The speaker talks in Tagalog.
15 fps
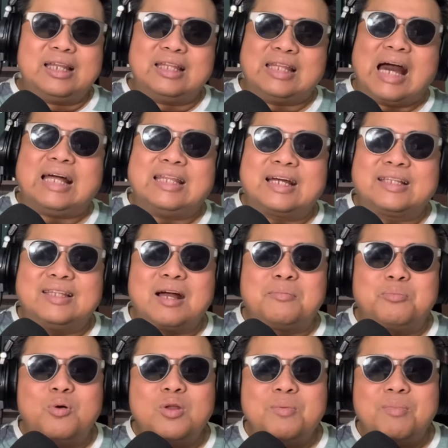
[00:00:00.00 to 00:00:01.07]
nadadagdag
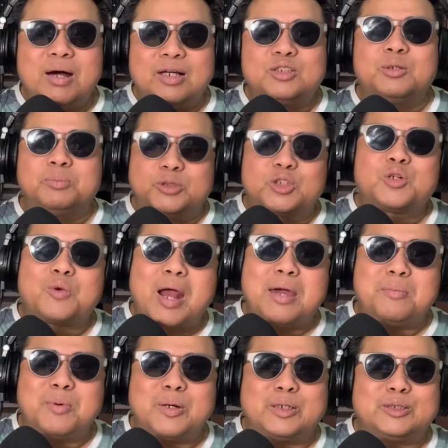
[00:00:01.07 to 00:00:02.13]
po ng mga
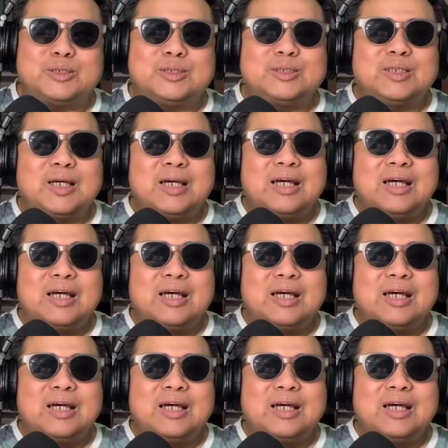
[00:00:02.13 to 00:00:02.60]
subscribers.